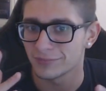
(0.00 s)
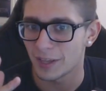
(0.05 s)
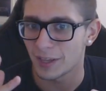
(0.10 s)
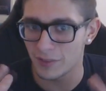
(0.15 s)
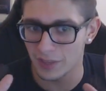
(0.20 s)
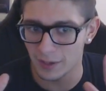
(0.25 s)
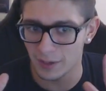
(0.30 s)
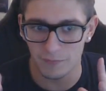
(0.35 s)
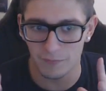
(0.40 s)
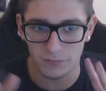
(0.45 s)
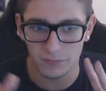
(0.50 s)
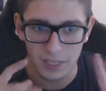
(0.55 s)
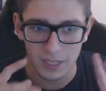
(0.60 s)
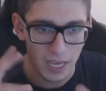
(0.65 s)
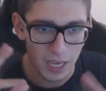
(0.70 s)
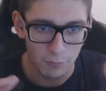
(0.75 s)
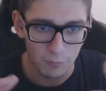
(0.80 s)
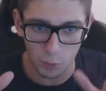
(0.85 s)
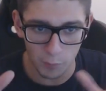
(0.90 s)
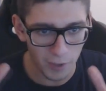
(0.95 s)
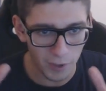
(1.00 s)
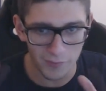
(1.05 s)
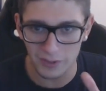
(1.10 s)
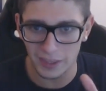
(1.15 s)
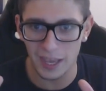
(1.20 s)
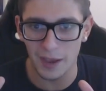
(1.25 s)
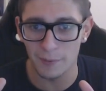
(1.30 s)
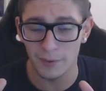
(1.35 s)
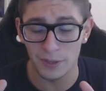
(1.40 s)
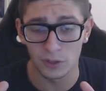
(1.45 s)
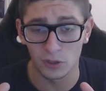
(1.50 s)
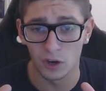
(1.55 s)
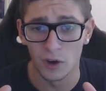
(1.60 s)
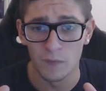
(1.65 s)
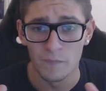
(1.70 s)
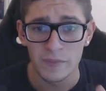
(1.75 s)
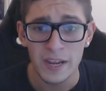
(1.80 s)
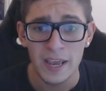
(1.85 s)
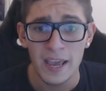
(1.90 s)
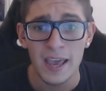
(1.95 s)
Avete, più o meno avete capito,
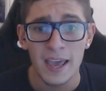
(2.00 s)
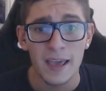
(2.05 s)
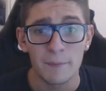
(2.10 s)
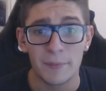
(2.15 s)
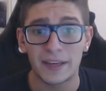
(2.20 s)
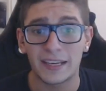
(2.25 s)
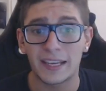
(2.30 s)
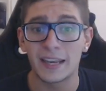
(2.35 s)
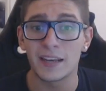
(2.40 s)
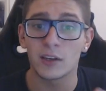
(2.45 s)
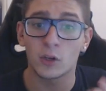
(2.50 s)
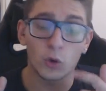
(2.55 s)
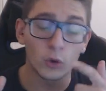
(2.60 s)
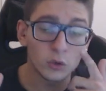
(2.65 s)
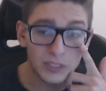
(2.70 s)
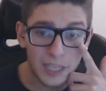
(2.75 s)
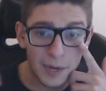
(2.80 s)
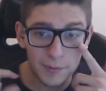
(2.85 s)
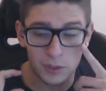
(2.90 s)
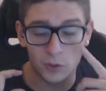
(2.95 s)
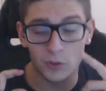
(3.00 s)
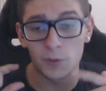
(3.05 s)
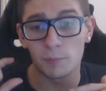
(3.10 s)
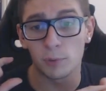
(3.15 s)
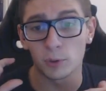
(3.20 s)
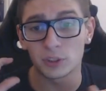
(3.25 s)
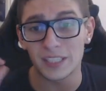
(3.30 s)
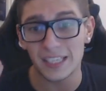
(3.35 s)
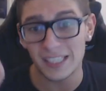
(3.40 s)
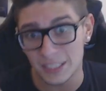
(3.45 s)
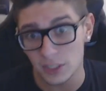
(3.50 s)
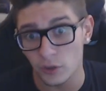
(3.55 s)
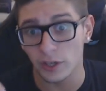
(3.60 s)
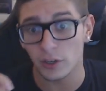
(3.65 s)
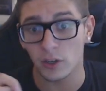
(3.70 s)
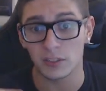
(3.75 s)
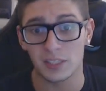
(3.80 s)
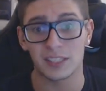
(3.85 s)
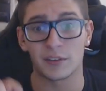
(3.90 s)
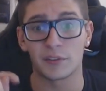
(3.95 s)
no? Perché con, tramite un'impostazione
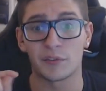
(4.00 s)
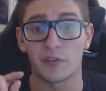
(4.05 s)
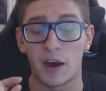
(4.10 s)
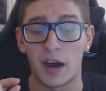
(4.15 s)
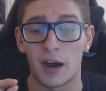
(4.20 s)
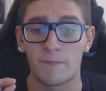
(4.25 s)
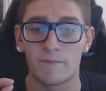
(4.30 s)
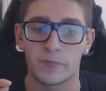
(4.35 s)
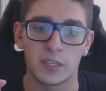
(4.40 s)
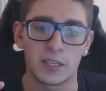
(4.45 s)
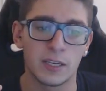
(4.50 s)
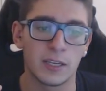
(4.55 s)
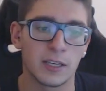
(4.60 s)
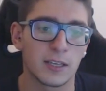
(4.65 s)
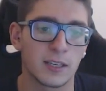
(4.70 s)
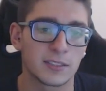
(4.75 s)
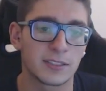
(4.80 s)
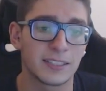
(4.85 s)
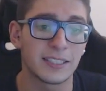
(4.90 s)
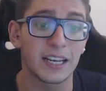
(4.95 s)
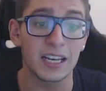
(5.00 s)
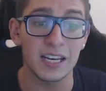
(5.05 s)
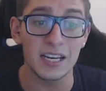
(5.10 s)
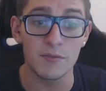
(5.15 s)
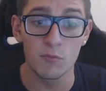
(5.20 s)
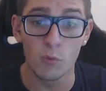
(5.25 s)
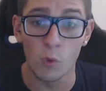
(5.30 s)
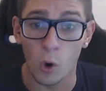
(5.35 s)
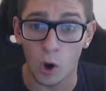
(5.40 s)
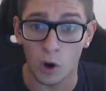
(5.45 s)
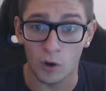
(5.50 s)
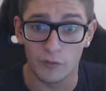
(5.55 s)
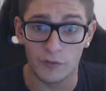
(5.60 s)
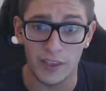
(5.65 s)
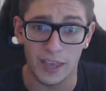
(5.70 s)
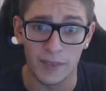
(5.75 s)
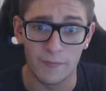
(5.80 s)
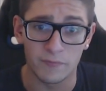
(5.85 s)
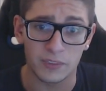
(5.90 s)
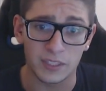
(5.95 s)
cosa si fa? Eh, si
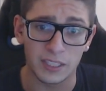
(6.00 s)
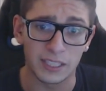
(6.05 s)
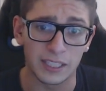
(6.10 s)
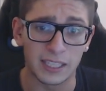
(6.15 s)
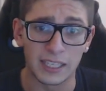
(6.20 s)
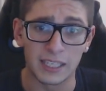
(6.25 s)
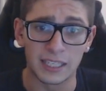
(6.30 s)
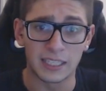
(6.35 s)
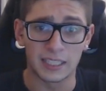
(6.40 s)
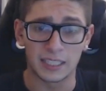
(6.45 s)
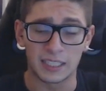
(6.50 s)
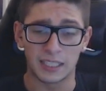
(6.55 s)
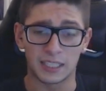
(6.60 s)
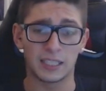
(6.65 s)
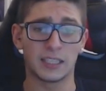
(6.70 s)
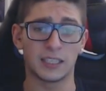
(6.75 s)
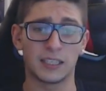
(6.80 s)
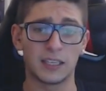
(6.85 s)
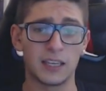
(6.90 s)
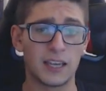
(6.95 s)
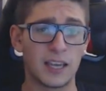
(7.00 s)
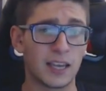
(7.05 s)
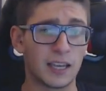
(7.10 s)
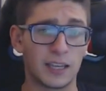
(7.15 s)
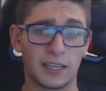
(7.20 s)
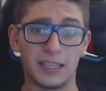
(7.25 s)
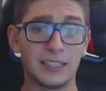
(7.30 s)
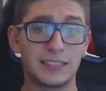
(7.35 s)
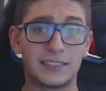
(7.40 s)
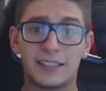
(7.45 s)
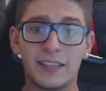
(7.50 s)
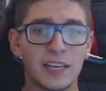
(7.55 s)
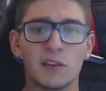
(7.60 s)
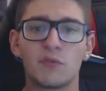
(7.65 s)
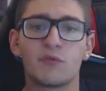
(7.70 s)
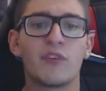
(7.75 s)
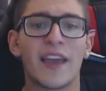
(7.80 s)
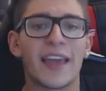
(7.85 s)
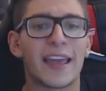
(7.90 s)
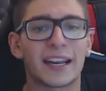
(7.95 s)
rimuove il, il,
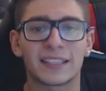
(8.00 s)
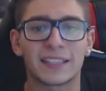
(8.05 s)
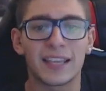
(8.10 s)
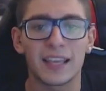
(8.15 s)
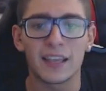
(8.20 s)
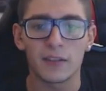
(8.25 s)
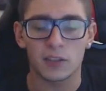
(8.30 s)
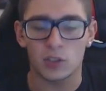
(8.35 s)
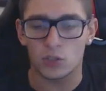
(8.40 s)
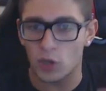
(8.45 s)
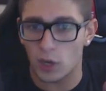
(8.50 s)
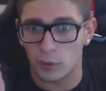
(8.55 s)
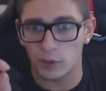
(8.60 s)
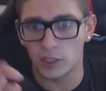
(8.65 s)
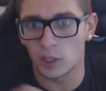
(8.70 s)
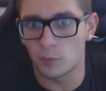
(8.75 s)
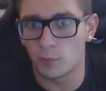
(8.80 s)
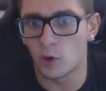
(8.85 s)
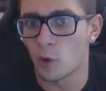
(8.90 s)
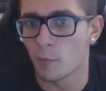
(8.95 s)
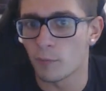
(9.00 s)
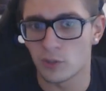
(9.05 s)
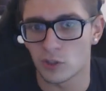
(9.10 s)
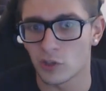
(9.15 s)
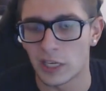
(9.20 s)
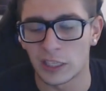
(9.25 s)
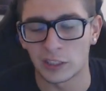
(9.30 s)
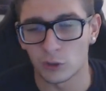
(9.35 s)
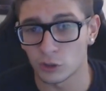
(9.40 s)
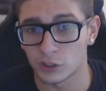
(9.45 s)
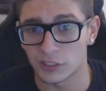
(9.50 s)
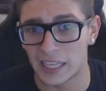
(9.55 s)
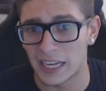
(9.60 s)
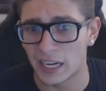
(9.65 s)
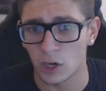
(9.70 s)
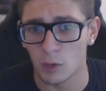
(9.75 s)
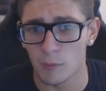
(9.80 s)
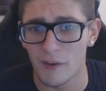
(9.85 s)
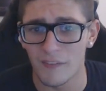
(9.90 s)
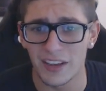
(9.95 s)
il verde, cioè quindi non bisogna indossare
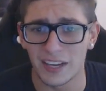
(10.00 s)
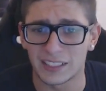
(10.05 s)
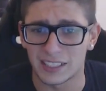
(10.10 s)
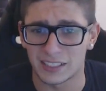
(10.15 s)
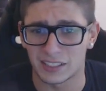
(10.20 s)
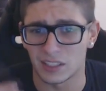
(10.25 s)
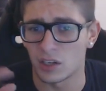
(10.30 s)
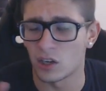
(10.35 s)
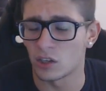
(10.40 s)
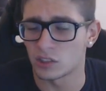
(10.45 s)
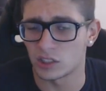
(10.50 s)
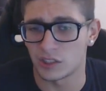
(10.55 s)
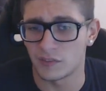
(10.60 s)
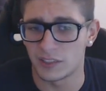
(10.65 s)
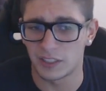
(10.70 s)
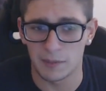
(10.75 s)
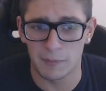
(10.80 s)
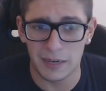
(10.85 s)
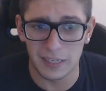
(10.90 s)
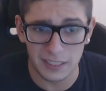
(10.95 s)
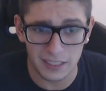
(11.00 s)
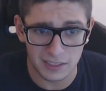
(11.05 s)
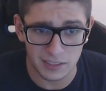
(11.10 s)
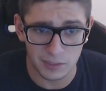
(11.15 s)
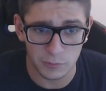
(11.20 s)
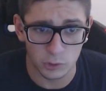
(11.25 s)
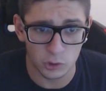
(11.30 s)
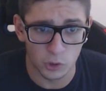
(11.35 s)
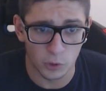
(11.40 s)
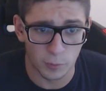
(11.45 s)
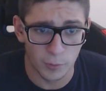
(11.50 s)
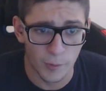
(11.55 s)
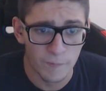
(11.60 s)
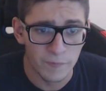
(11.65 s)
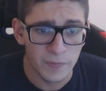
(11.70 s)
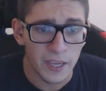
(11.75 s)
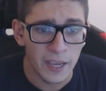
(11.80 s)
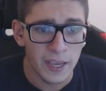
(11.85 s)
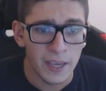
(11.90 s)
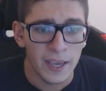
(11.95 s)
roba verde, se no si vede malissimo
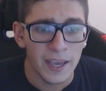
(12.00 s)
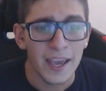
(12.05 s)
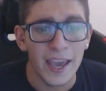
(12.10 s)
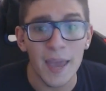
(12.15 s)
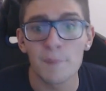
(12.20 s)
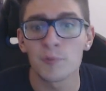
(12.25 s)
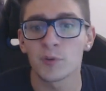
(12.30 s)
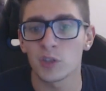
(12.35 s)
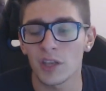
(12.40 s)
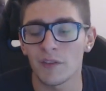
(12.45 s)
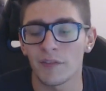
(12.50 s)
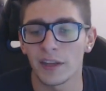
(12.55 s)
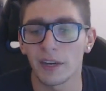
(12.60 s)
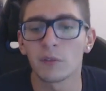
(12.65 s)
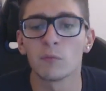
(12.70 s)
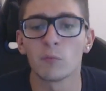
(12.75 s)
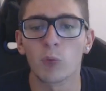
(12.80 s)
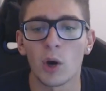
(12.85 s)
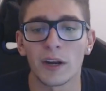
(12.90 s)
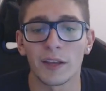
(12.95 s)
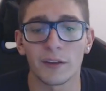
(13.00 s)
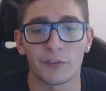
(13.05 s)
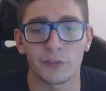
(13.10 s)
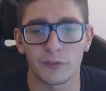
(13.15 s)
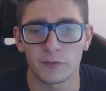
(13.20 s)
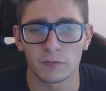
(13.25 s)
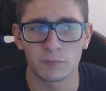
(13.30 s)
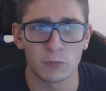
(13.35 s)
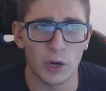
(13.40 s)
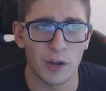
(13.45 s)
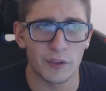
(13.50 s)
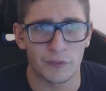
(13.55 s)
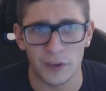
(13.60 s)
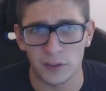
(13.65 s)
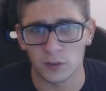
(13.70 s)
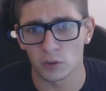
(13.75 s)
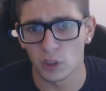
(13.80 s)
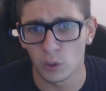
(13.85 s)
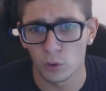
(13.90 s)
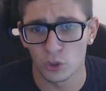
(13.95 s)
dopo. E bisogna avere un buon, eff un buon
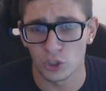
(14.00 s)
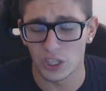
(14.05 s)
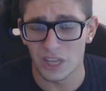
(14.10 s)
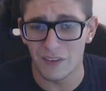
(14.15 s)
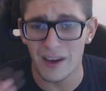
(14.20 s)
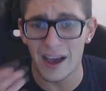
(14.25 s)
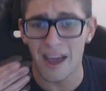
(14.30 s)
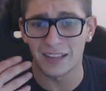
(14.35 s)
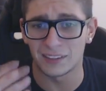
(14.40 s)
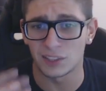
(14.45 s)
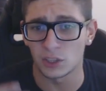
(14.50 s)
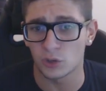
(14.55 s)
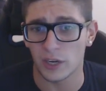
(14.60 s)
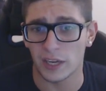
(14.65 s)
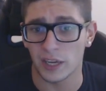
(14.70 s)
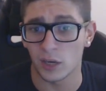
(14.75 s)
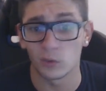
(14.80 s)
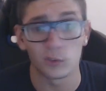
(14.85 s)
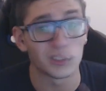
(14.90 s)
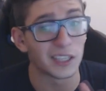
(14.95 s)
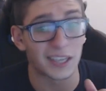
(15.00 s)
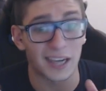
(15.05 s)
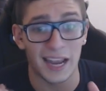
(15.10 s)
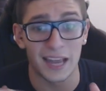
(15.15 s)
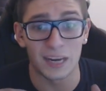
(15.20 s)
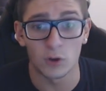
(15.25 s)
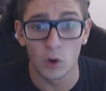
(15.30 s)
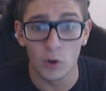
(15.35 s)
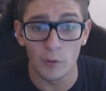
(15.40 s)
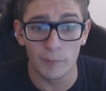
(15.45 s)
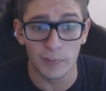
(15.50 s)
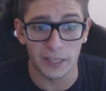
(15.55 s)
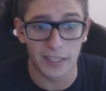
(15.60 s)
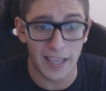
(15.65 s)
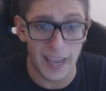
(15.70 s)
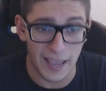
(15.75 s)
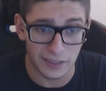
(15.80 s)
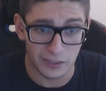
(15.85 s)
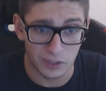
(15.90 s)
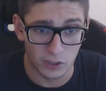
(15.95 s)
effetto di luce davanti, cioè che non ti creino ombre
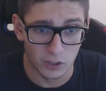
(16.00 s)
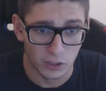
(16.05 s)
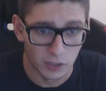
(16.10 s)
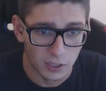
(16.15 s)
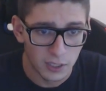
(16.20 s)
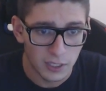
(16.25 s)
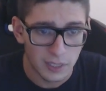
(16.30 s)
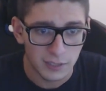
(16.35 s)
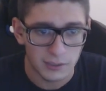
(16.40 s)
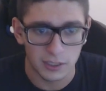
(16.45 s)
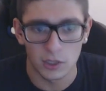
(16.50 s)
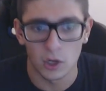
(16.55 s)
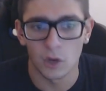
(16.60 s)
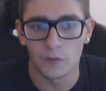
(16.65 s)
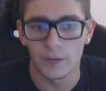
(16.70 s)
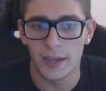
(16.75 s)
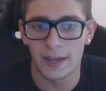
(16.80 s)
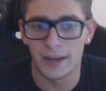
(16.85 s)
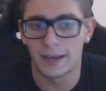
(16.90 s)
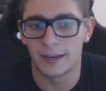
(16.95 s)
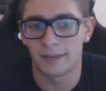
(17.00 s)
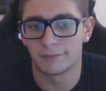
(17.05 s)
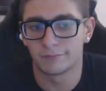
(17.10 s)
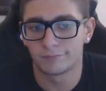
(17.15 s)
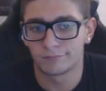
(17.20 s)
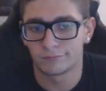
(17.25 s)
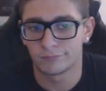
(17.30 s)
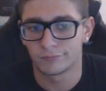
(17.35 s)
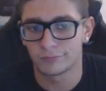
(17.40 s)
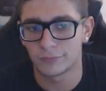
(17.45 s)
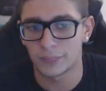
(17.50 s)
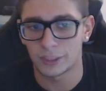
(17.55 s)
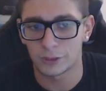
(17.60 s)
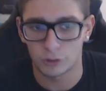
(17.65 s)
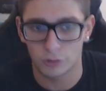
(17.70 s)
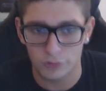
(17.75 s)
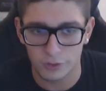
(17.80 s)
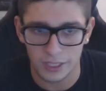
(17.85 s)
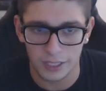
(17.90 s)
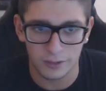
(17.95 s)
dietro, se no viene una
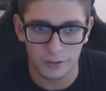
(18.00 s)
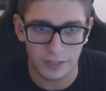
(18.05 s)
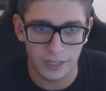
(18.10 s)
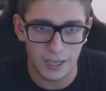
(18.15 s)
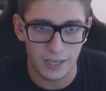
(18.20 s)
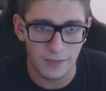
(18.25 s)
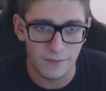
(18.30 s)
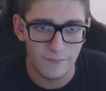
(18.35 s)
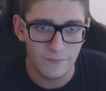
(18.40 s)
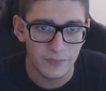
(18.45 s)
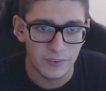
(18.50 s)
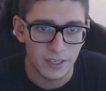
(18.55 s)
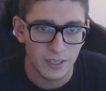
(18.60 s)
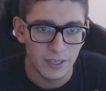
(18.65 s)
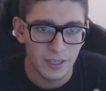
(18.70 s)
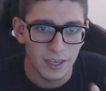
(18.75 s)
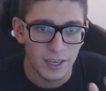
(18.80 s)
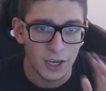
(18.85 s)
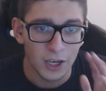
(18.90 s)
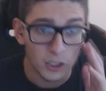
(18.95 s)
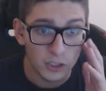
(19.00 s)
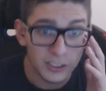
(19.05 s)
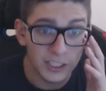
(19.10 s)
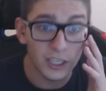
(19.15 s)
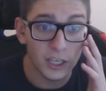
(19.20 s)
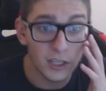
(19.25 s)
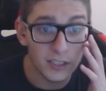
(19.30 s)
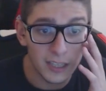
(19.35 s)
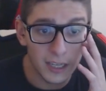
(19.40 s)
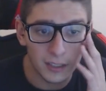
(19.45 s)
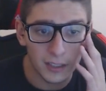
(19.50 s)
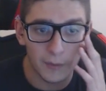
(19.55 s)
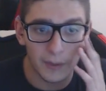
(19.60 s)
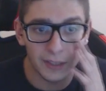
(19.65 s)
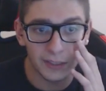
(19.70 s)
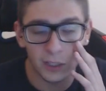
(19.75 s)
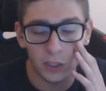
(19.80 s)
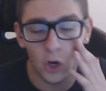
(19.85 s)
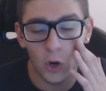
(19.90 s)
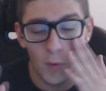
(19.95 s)
stronzata, ok? Sì,
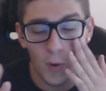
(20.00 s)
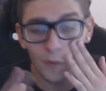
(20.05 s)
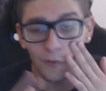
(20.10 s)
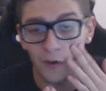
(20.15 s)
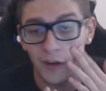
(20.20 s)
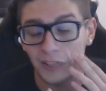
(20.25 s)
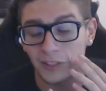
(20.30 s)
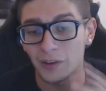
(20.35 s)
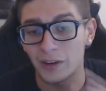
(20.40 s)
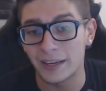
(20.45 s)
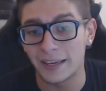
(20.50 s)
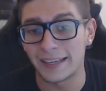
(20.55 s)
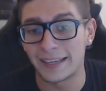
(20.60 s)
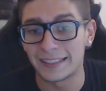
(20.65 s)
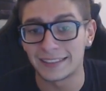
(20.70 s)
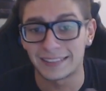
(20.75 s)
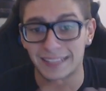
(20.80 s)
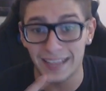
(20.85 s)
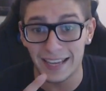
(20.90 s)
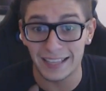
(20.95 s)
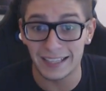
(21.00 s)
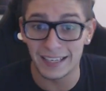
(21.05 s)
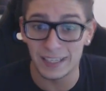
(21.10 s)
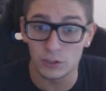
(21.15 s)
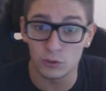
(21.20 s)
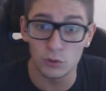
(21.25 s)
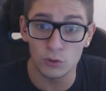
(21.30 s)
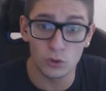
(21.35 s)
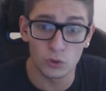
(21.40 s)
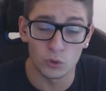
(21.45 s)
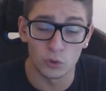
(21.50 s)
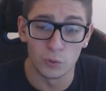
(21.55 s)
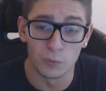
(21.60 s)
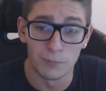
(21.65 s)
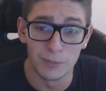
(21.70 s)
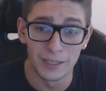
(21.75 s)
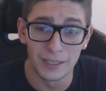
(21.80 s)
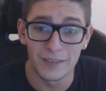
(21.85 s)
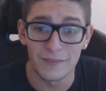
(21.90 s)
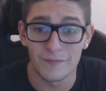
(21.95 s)
esattamente, come ho fatto anche nel trailer su
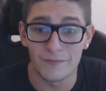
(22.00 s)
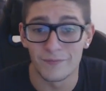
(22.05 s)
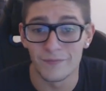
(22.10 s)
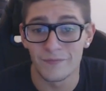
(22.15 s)
YouTube,